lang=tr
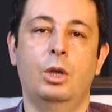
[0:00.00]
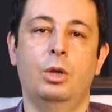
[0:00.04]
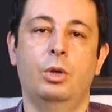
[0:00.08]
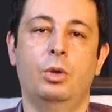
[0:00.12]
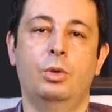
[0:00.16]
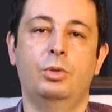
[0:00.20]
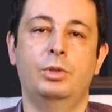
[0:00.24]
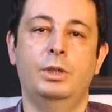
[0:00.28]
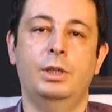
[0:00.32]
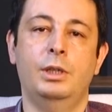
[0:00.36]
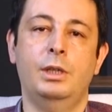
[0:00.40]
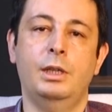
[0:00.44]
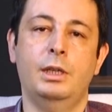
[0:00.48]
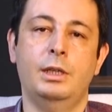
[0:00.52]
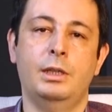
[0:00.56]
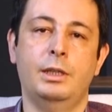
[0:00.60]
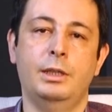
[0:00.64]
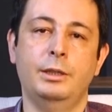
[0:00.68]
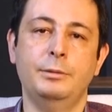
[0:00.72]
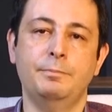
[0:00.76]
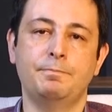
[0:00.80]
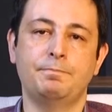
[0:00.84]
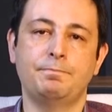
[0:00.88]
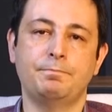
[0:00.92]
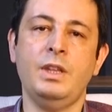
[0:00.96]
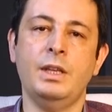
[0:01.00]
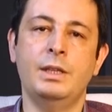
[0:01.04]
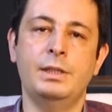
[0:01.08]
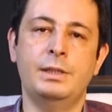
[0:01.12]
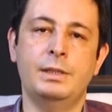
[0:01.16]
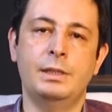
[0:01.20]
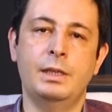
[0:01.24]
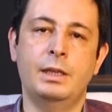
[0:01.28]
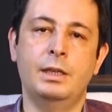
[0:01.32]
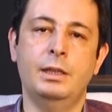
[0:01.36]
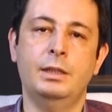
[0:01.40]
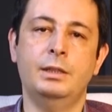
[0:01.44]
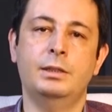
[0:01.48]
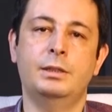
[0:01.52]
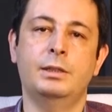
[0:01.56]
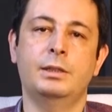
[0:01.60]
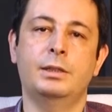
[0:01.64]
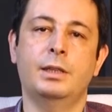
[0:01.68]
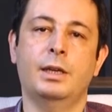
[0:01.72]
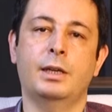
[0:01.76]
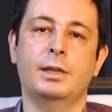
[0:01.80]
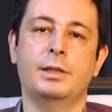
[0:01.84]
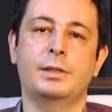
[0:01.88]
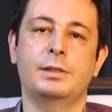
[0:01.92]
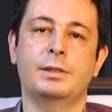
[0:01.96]
Özellikle sigara
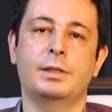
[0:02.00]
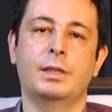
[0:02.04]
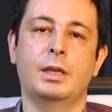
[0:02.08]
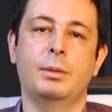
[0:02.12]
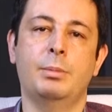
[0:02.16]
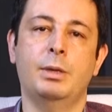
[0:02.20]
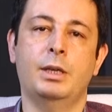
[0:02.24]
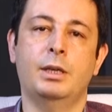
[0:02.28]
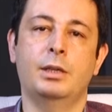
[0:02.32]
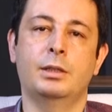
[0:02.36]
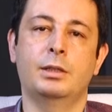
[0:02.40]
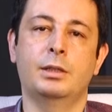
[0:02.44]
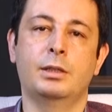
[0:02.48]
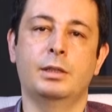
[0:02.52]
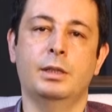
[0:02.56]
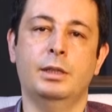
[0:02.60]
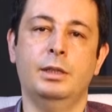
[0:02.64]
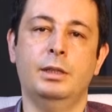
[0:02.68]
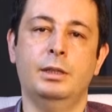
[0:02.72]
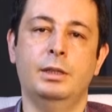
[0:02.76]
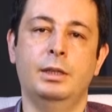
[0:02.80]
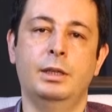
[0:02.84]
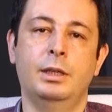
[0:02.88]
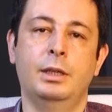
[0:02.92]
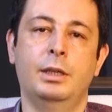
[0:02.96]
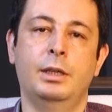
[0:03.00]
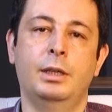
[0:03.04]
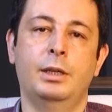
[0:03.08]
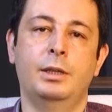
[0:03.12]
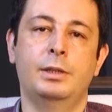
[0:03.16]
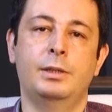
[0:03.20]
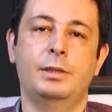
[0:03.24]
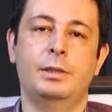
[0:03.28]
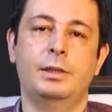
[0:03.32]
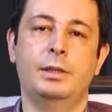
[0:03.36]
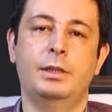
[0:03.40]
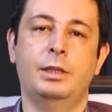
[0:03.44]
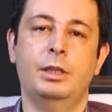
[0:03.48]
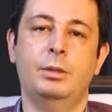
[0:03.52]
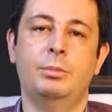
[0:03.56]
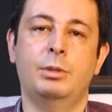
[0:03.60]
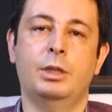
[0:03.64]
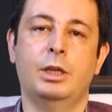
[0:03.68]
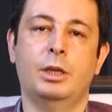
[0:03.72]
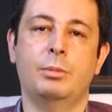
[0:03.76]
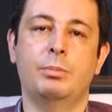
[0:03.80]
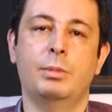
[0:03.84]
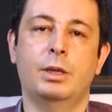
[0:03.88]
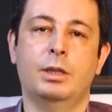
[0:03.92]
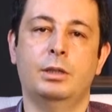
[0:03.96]
tiryakisi gebe kadınlar sigarayı
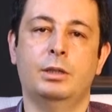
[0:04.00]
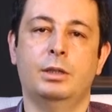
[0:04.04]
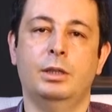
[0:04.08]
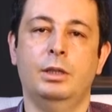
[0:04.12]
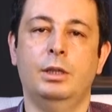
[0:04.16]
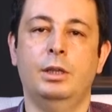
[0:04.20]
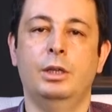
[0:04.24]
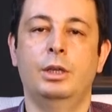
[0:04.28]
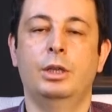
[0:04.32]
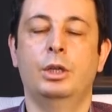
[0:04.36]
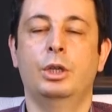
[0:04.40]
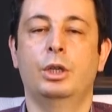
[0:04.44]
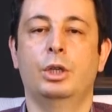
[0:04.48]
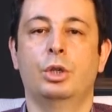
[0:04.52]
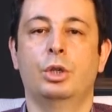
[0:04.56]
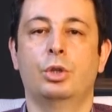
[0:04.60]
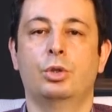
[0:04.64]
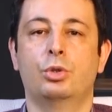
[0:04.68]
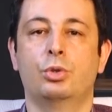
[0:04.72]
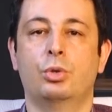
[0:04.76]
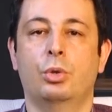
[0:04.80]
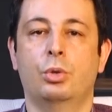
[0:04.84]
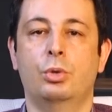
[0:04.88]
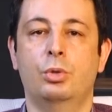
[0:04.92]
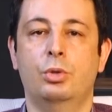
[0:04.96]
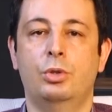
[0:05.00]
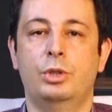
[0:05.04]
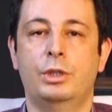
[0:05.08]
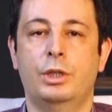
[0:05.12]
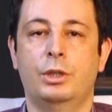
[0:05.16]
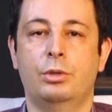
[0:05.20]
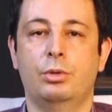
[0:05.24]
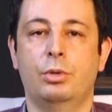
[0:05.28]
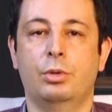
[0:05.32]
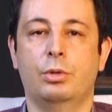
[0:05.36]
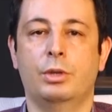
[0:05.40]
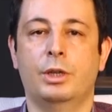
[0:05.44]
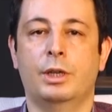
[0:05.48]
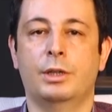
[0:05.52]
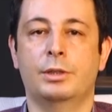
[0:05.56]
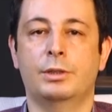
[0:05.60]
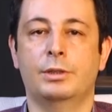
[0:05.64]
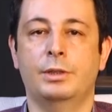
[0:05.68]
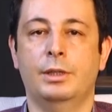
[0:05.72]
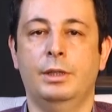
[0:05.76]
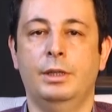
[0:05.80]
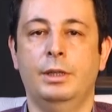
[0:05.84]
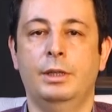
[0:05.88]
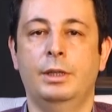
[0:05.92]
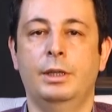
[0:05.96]
bırakmakta zorluk
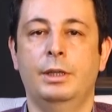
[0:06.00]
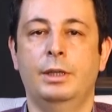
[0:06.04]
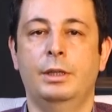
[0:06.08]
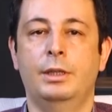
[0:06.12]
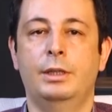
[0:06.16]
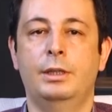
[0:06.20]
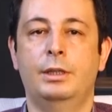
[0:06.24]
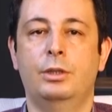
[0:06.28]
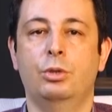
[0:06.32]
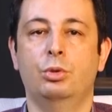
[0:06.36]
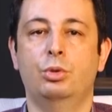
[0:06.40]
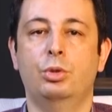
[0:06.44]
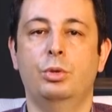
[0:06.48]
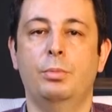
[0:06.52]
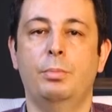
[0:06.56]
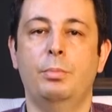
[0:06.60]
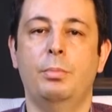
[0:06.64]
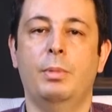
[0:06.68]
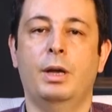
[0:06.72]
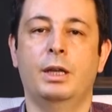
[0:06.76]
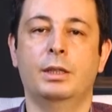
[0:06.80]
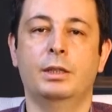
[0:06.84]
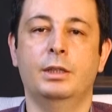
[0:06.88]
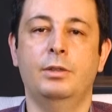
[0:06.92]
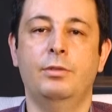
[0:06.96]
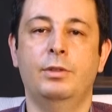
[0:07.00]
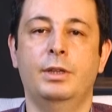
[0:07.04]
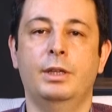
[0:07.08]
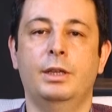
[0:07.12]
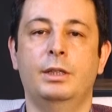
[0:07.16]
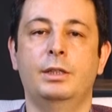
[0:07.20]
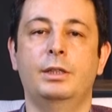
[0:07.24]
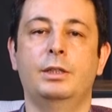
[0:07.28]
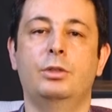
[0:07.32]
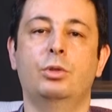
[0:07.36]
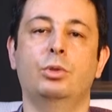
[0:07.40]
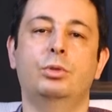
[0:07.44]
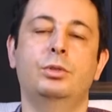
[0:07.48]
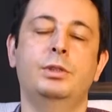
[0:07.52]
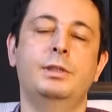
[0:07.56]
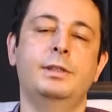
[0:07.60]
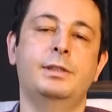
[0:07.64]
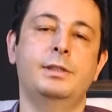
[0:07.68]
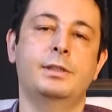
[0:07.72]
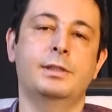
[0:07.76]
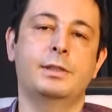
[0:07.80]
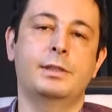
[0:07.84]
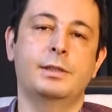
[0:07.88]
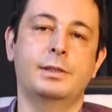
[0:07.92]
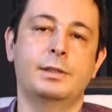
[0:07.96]
çekiyorlarsa nikotin bandı veya nikotin
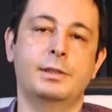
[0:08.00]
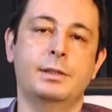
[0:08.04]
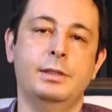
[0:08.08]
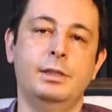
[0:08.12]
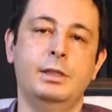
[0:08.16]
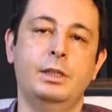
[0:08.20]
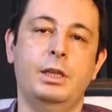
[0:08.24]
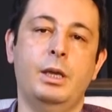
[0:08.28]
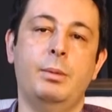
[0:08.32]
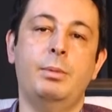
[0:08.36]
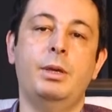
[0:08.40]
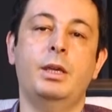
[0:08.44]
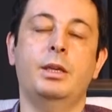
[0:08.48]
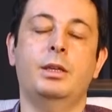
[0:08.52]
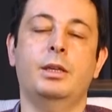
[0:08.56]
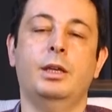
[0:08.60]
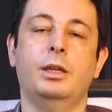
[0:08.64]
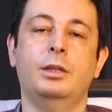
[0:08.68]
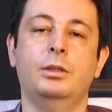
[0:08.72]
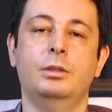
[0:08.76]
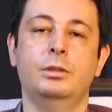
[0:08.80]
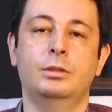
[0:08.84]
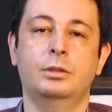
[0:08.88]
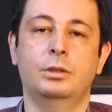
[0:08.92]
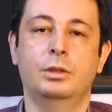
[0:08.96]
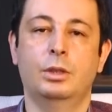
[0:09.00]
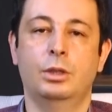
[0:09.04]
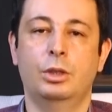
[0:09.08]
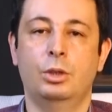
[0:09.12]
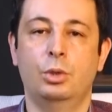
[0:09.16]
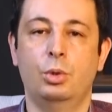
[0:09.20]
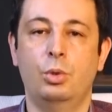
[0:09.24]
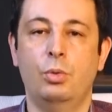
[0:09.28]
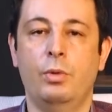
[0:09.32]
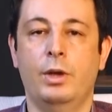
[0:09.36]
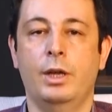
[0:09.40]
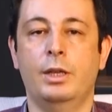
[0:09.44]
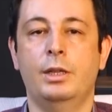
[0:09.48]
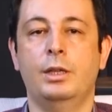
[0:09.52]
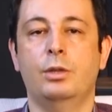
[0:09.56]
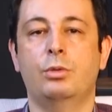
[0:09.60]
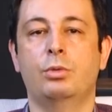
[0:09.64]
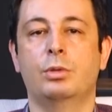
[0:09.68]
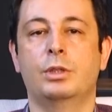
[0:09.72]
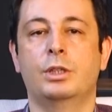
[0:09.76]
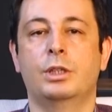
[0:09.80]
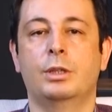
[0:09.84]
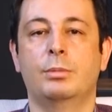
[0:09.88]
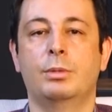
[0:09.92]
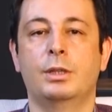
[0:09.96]
sakızını gebeyken güvenle
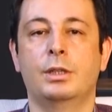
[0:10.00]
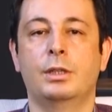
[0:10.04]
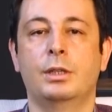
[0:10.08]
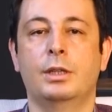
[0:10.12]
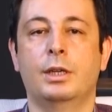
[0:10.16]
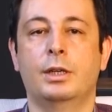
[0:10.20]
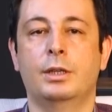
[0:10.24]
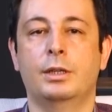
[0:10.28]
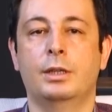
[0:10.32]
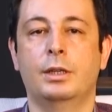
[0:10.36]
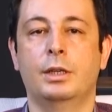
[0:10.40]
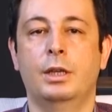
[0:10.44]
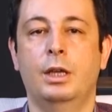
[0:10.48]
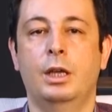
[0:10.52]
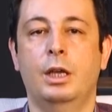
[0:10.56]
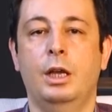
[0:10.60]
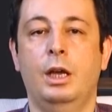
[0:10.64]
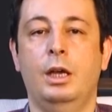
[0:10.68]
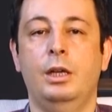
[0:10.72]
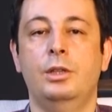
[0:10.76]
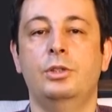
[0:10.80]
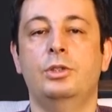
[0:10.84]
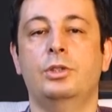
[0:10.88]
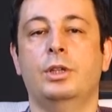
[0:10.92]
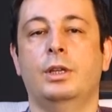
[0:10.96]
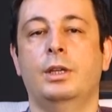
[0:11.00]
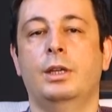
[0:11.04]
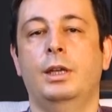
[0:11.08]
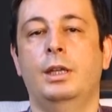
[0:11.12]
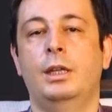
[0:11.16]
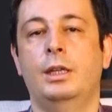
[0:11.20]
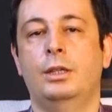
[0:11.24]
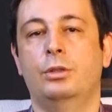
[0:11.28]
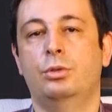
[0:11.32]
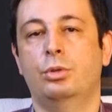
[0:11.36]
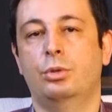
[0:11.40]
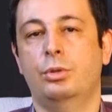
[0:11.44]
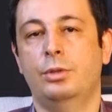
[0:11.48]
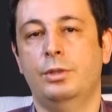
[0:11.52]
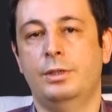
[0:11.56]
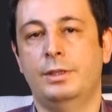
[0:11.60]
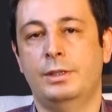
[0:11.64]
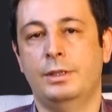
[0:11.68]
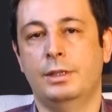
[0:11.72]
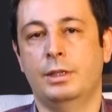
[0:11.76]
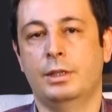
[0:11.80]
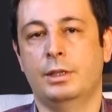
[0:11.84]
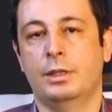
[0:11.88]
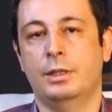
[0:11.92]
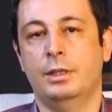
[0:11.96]
kullanabilirler. Ancak elektronik
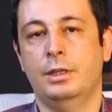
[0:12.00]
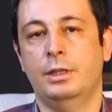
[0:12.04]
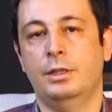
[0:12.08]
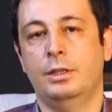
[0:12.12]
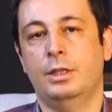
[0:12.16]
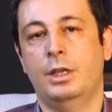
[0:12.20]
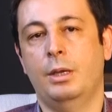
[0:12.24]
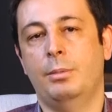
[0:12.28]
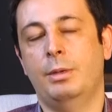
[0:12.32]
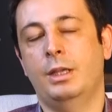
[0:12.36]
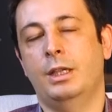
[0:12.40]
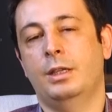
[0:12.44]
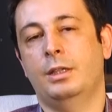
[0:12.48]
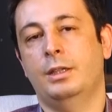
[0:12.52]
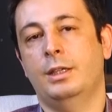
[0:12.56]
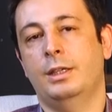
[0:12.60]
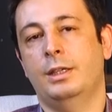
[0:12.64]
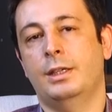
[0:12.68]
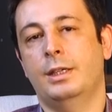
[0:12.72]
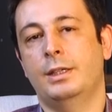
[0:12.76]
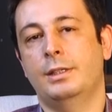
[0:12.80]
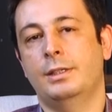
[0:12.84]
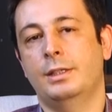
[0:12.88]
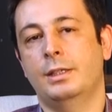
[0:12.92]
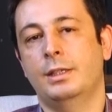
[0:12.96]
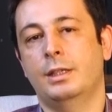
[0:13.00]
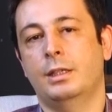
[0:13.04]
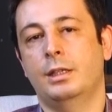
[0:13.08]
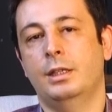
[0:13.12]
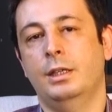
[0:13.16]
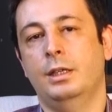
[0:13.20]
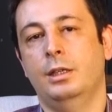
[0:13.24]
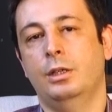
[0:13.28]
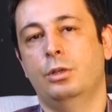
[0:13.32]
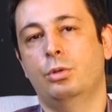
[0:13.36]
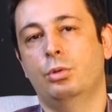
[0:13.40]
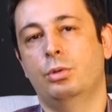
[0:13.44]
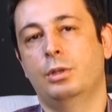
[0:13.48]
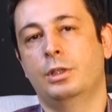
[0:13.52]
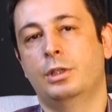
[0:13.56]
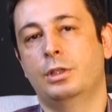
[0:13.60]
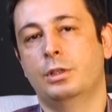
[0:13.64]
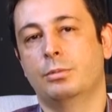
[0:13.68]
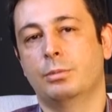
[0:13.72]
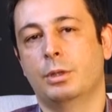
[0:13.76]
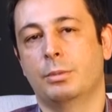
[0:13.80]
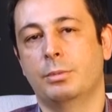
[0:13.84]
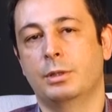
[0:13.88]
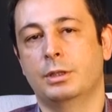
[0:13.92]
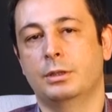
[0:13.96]
sigaralar gebelikte kesinlikle
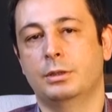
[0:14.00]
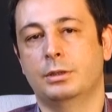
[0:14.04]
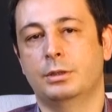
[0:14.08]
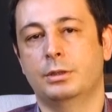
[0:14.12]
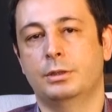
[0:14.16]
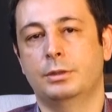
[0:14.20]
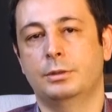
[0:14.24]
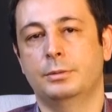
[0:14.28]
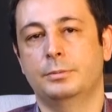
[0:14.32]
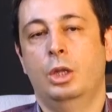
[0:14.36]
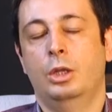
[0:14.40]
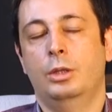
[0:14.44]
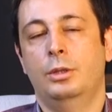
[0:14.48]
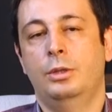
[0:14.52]
kullanılmamalıdır.